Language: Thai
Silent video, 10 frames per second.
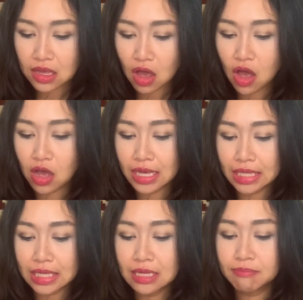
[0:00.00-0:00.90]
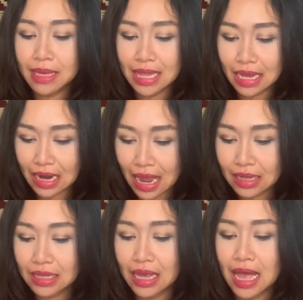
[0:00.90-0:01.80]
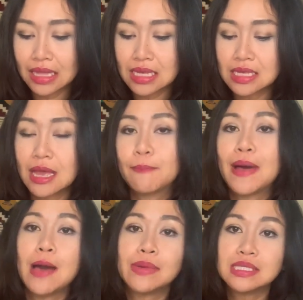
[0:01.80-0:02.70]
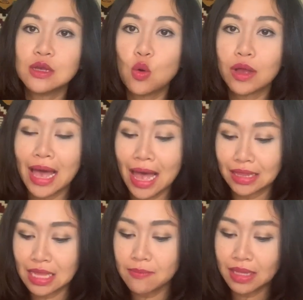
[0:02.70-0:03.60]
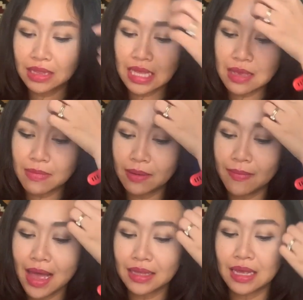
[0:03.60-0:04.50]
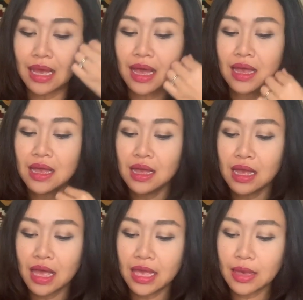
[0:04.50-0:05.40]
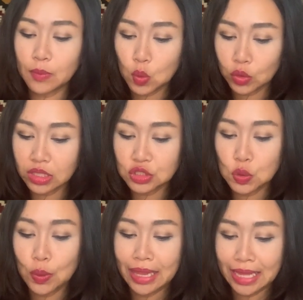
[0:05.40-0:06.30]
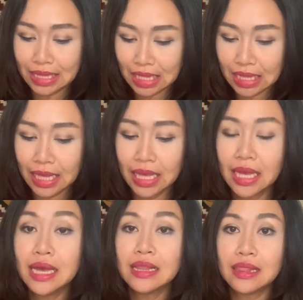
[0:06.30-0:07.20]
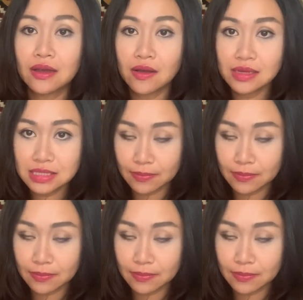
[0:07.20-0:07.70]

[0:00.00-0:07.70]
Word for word: ก็เกิดขึ้นปีละครั้งนะคะที่จะนำพามาซึ่งโอกาสที่มันดีมากๆนะคะให้กับคุณในช่วงเวลานี้นะแล้วก็